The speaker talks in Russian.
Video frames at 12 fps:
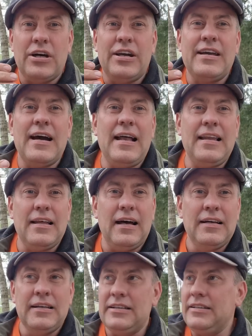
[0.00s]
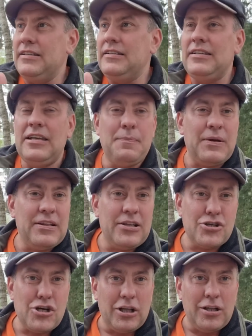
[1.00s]
реально не
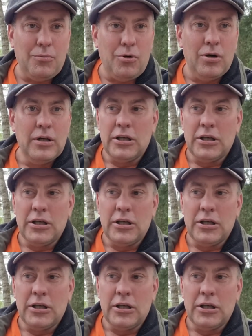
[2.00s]
принадлежал ему.